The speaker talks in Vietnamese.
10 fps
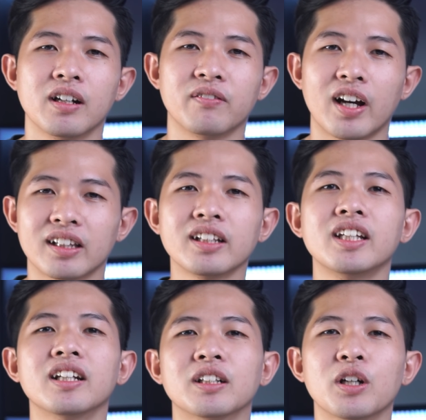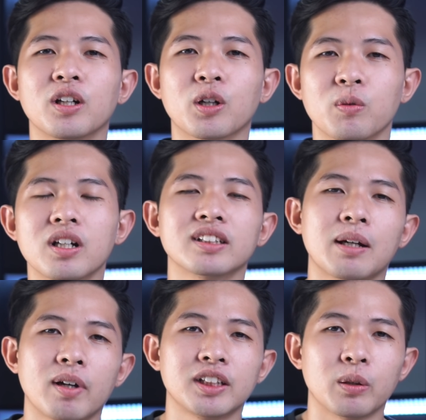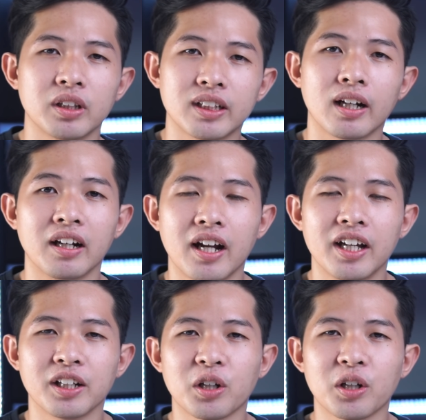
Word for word: và tất nhiên cũng được ra mắt trong thời gian gần đây,